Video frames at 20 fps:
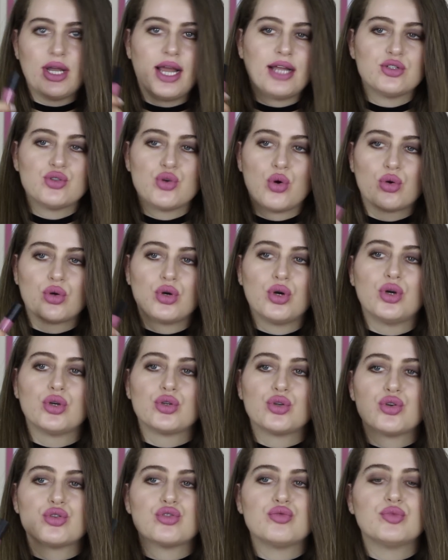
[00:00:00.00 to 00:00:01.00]
Yani çok
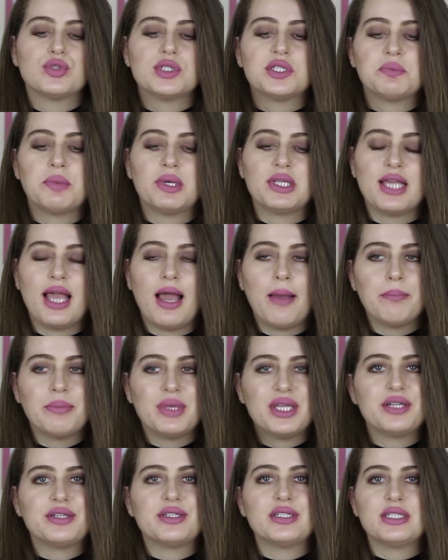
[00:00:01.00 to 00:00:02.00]
gözümü
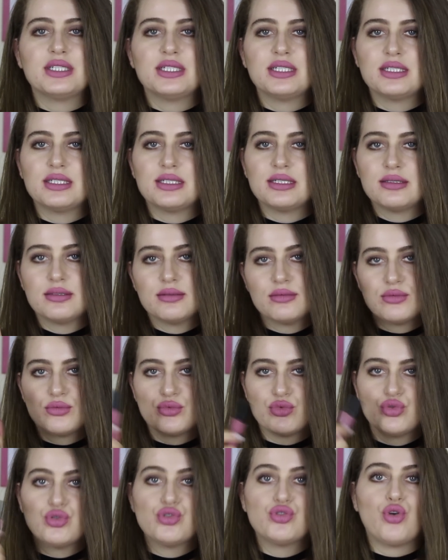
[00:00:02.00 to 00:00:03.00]
tırmalayan bir e,
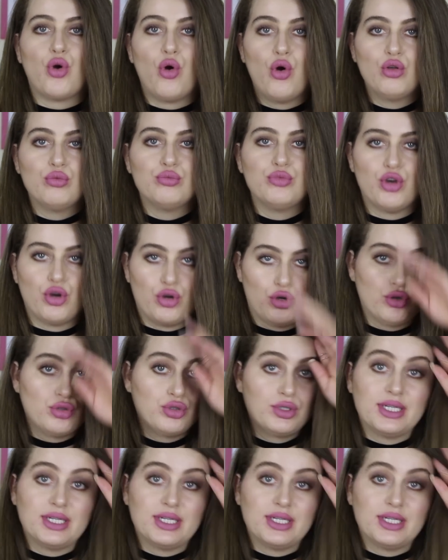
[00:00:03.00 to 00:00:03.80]
ruj olmuyor.